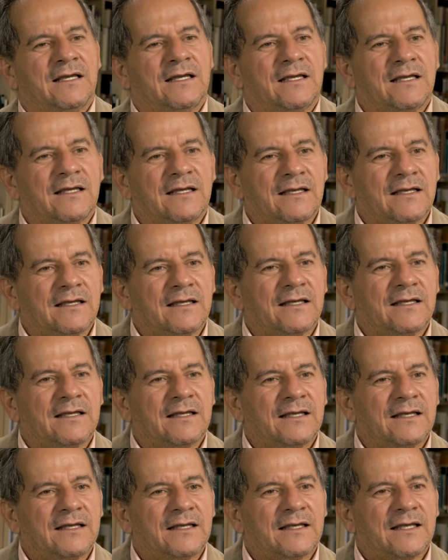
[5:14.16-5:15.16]

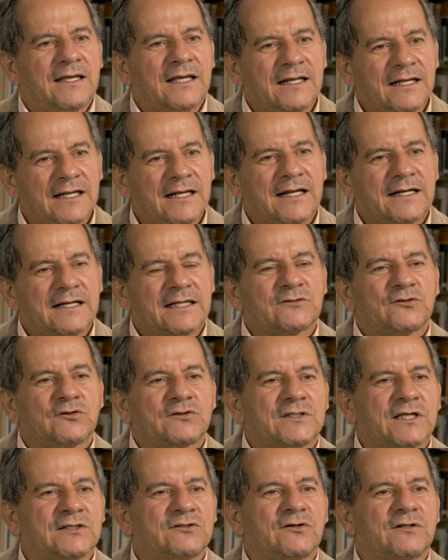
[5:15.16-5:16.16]
eh, generan
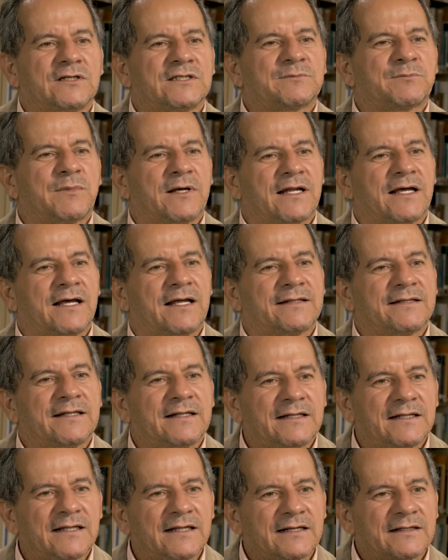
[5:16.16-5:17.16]
asociaciones para
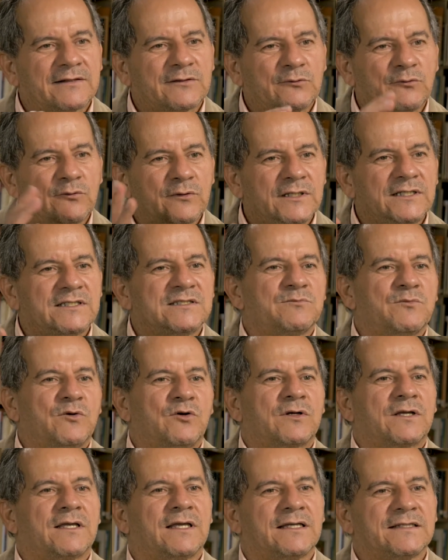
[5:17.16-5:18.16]
atender
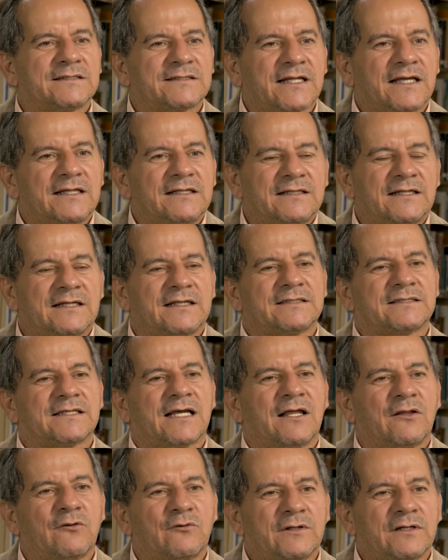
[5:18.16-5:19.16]
turismo que está
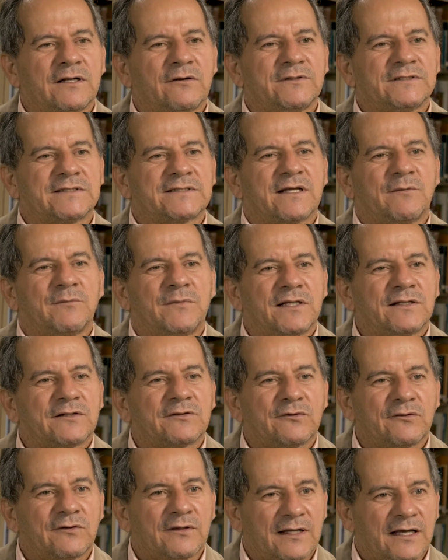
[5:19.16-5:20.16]
interesado en
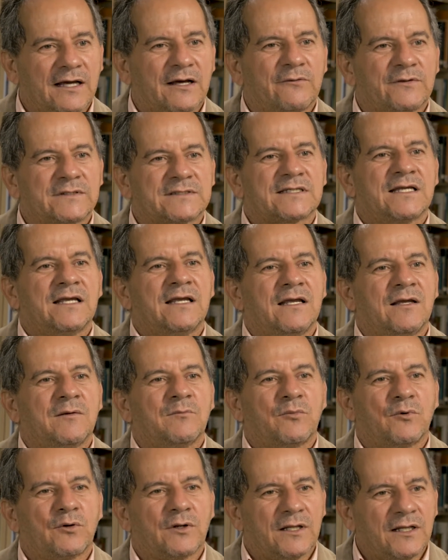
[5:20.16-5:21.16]
avistamiento de aves,
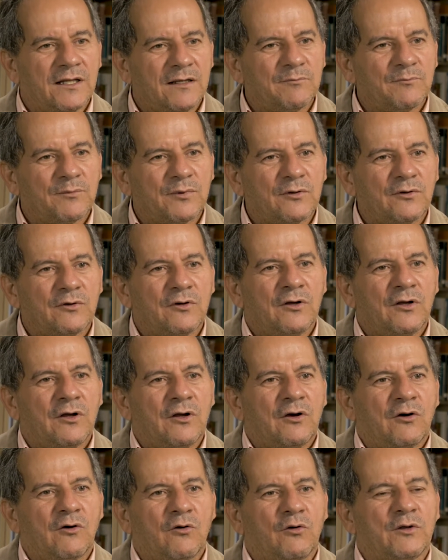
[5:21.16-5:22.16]
por ejemplo,
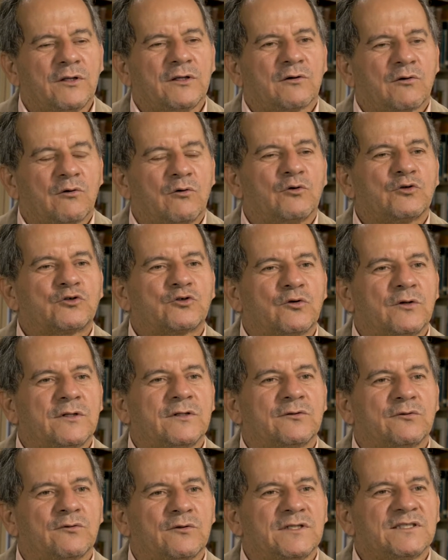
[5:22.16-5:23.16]
o incluso
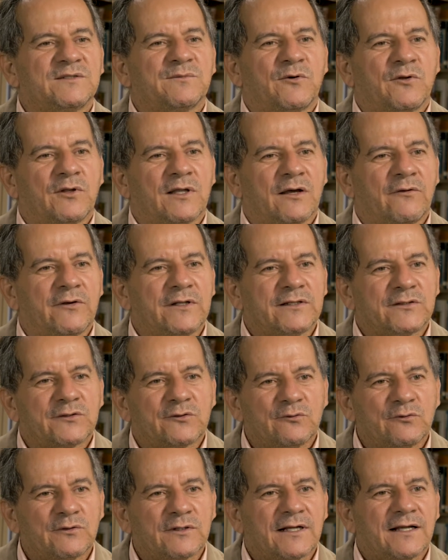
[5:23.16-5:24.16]
en turismo de
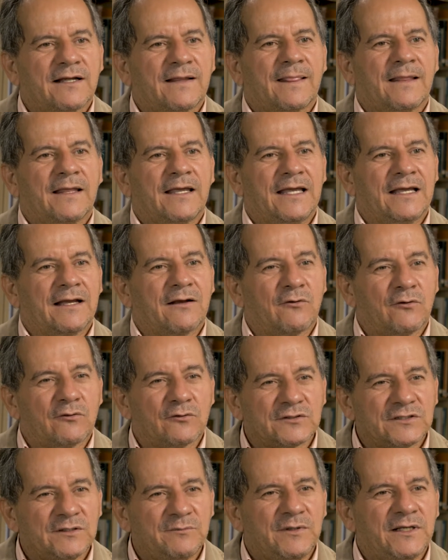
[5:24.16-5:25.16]
aventura, en
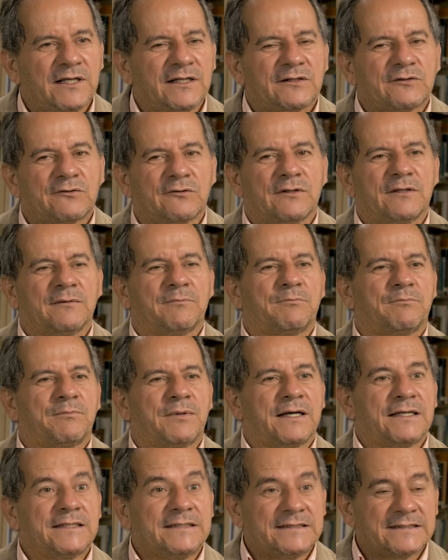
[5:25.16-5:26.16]
conocimiento de
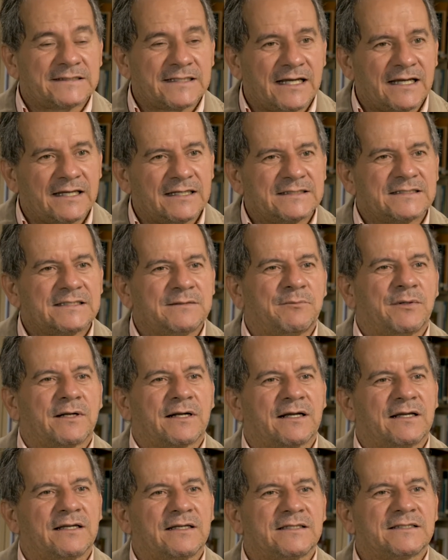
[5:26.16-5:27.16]
paisajes y
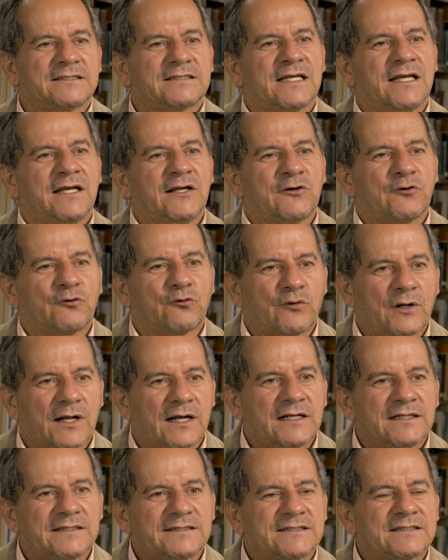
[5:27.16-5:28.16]
parajes
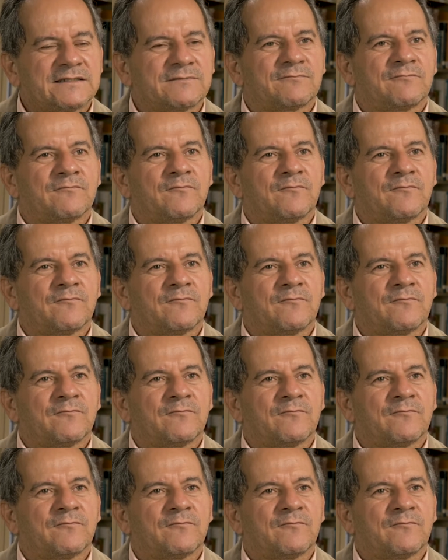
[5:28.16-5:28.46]
rurales.